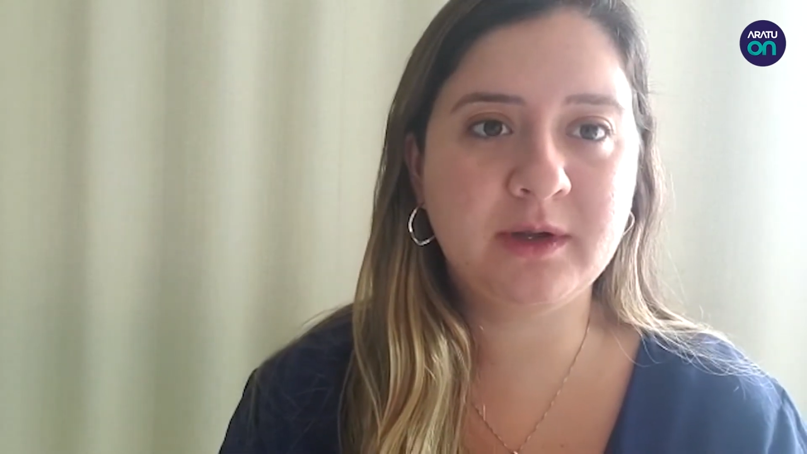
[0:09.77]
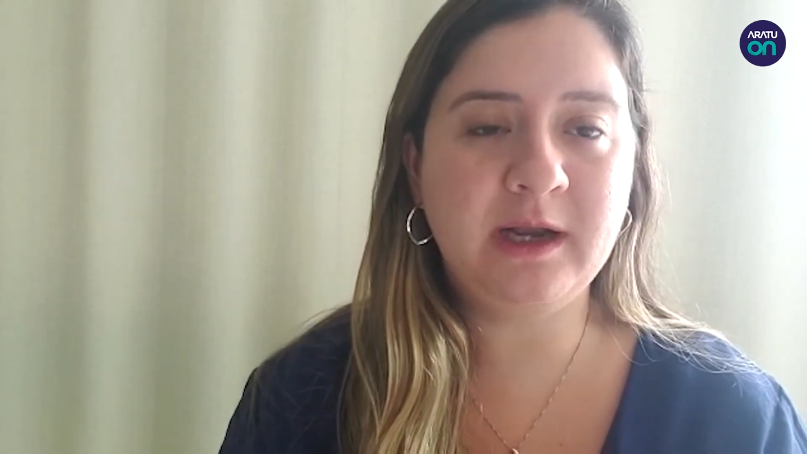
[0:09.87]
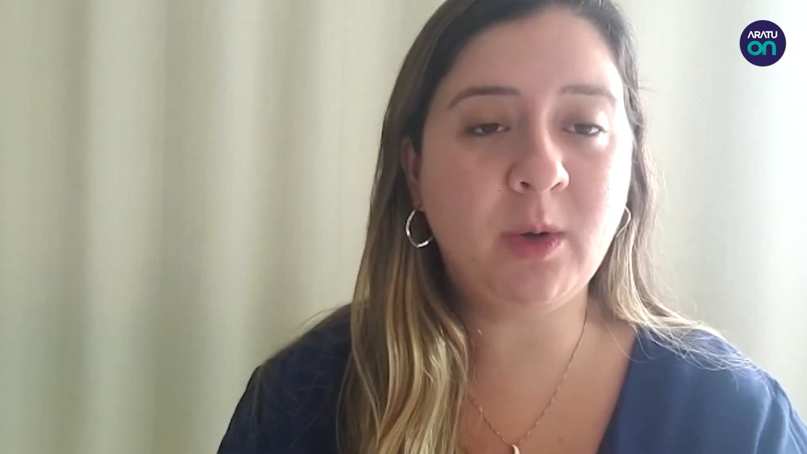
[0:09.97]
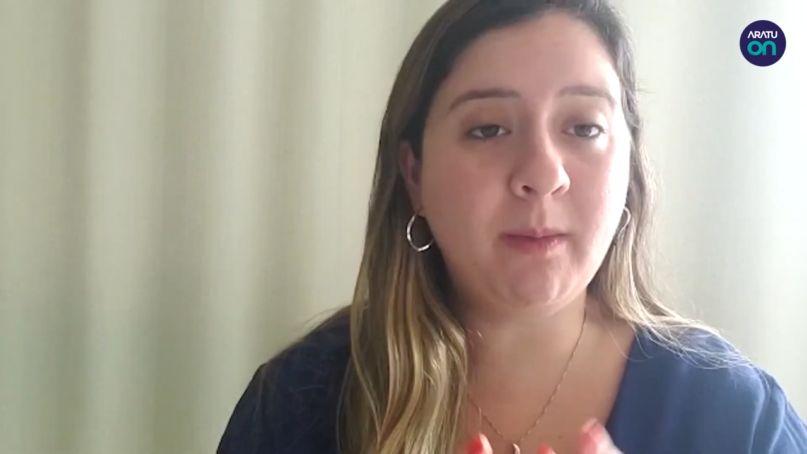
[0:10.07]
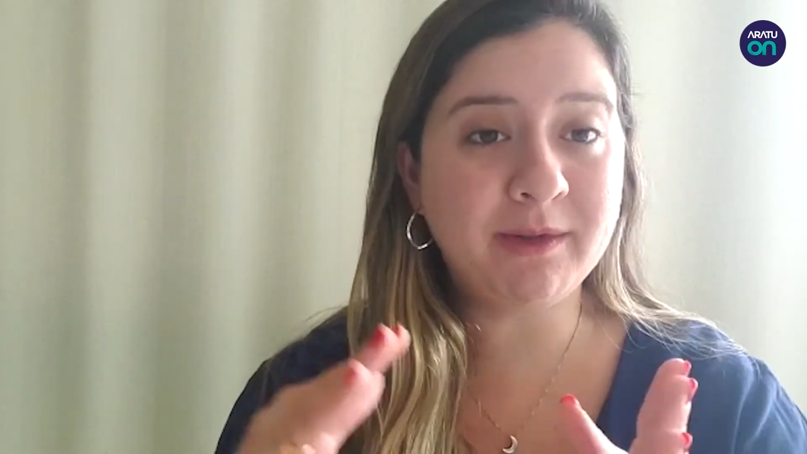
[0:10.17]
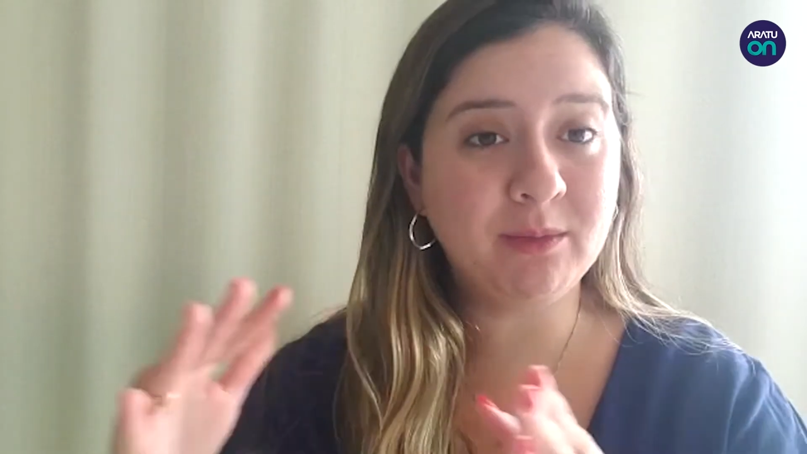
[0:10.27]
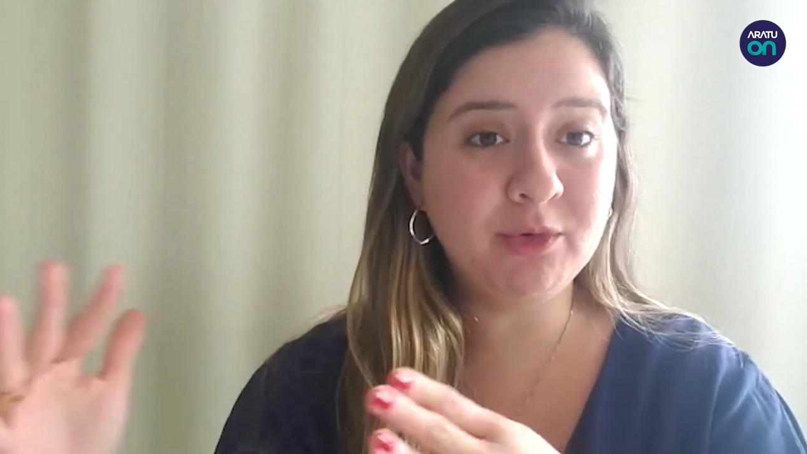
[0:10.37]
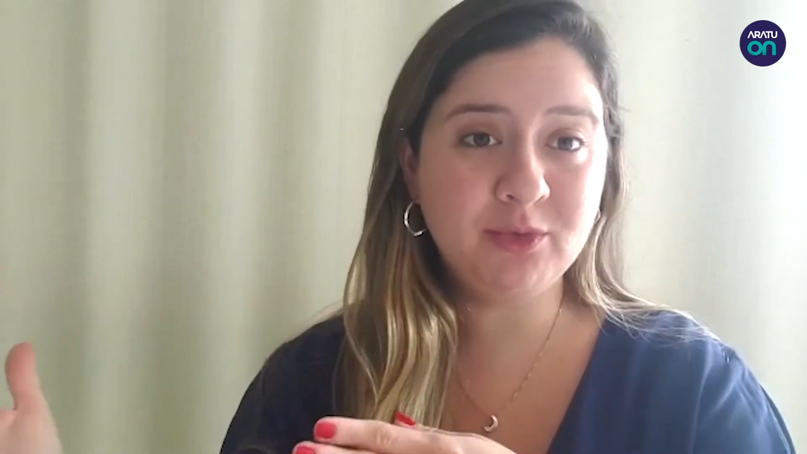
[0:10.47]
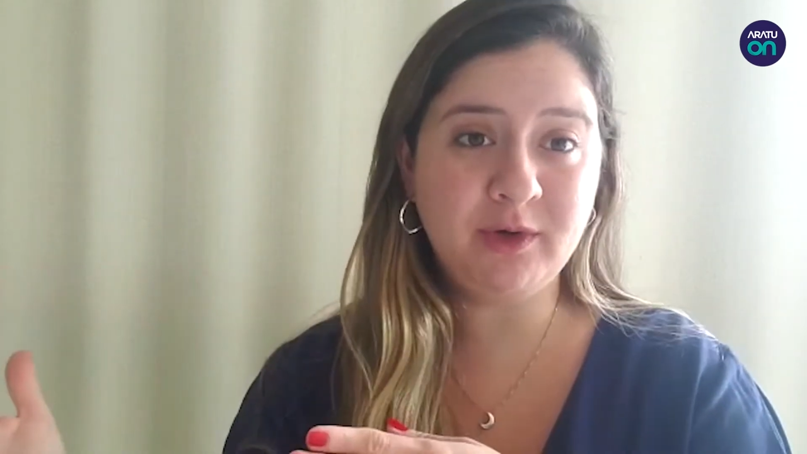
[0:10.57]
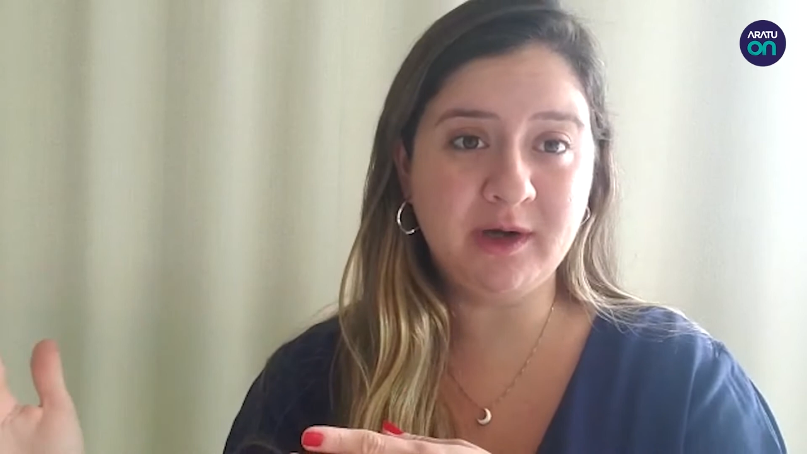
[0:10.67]
eles começam
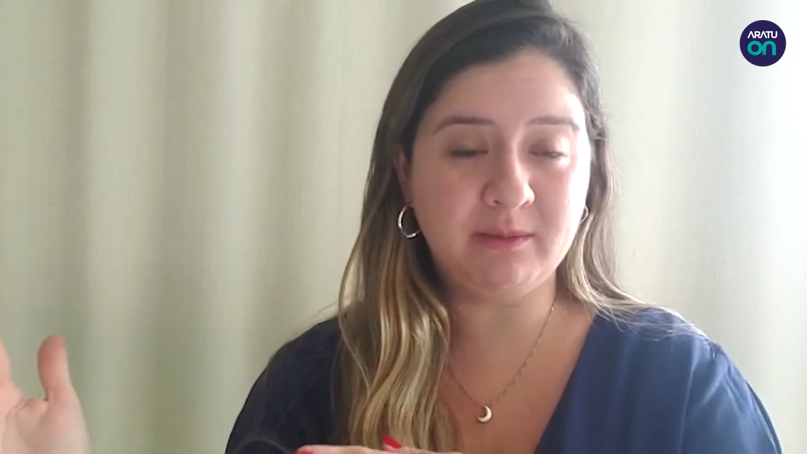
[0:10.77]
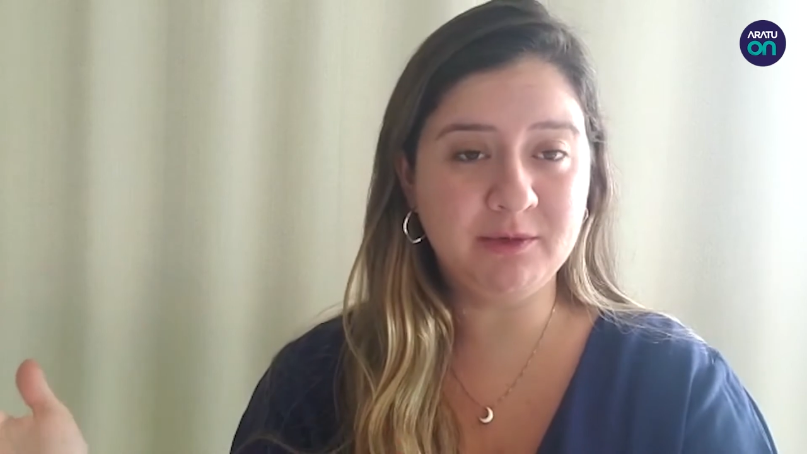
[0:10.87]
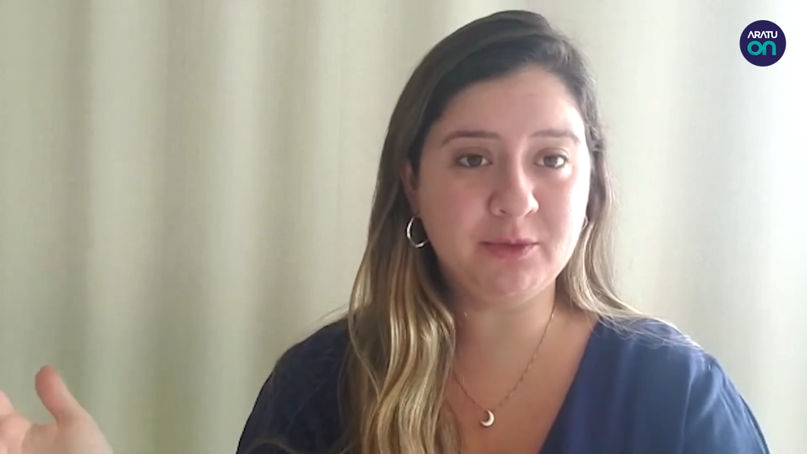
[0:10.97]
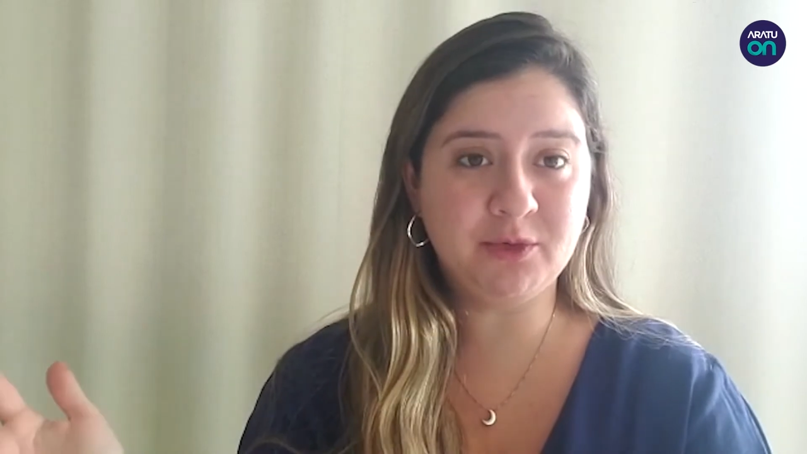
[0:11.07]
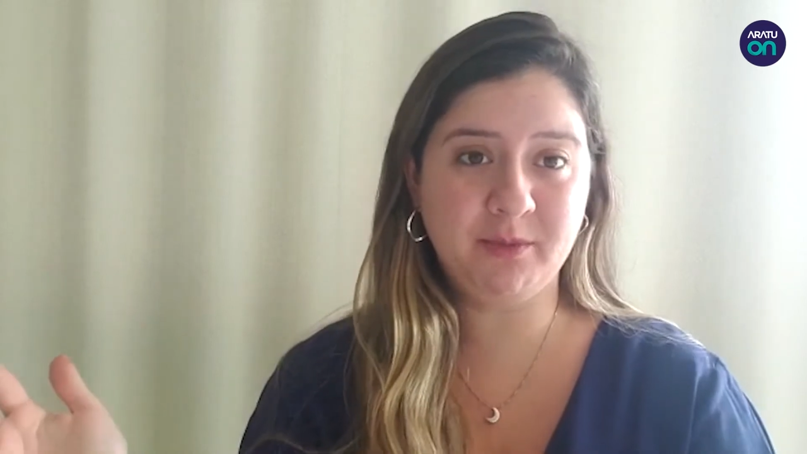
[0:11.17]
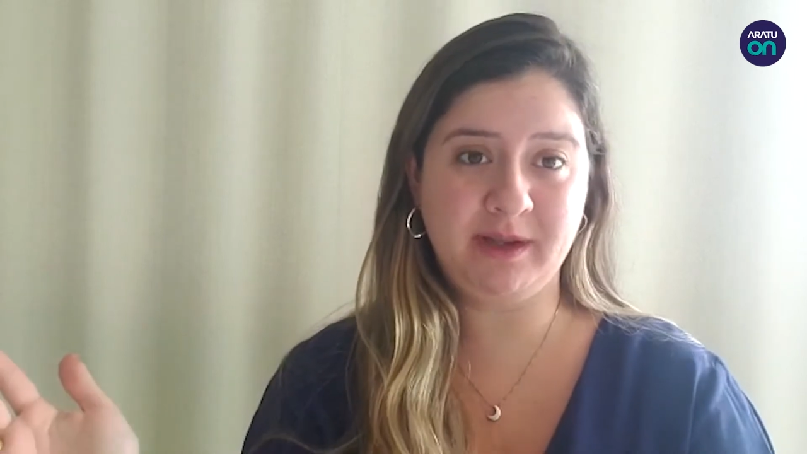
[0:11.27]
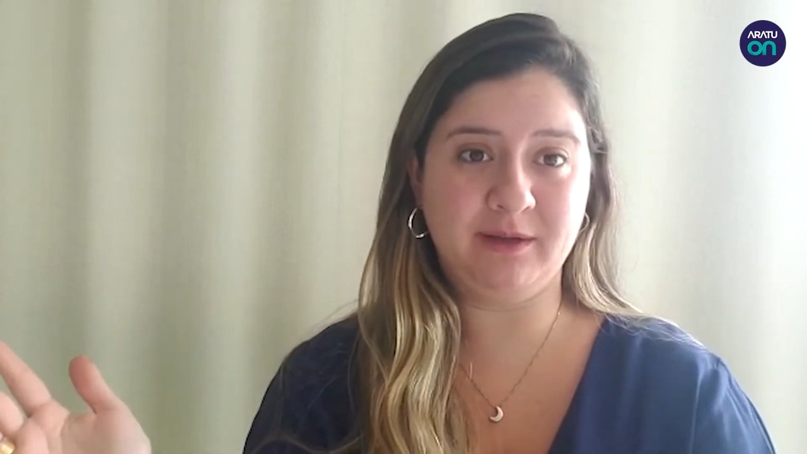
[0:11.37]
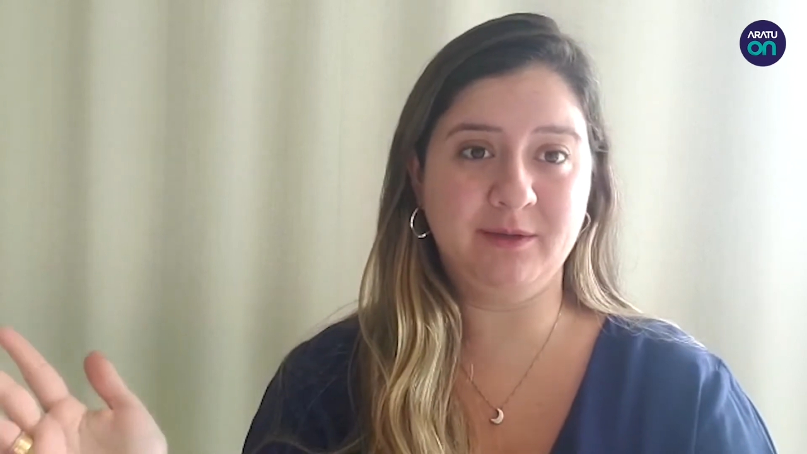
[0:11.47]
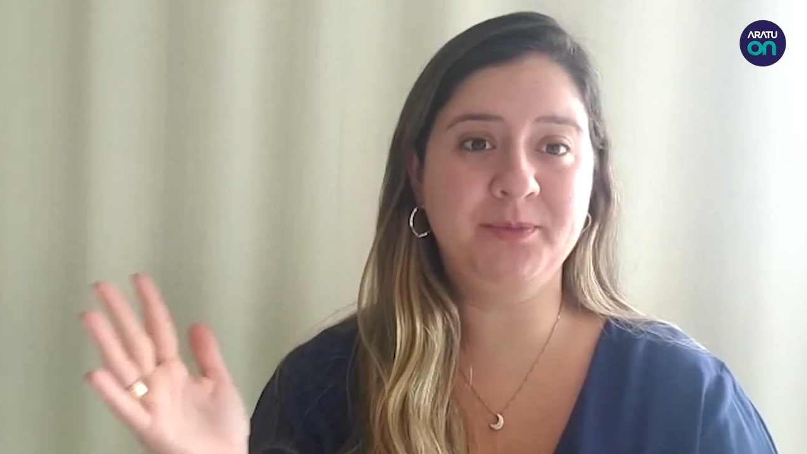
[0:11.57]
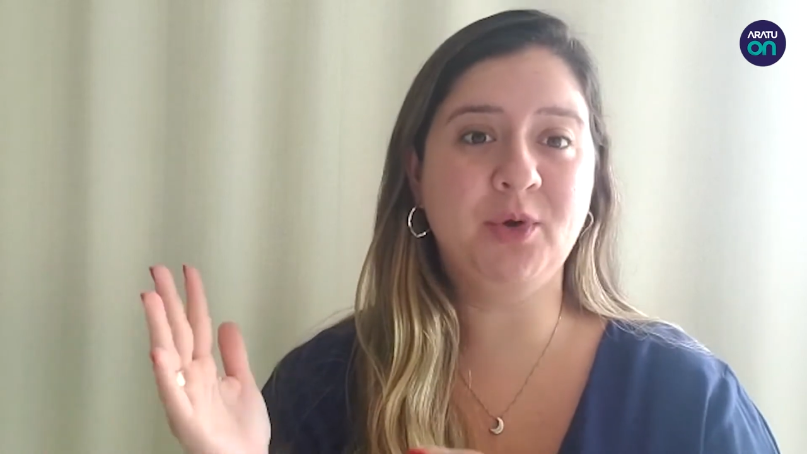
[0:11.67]
muito antes, muito no começo.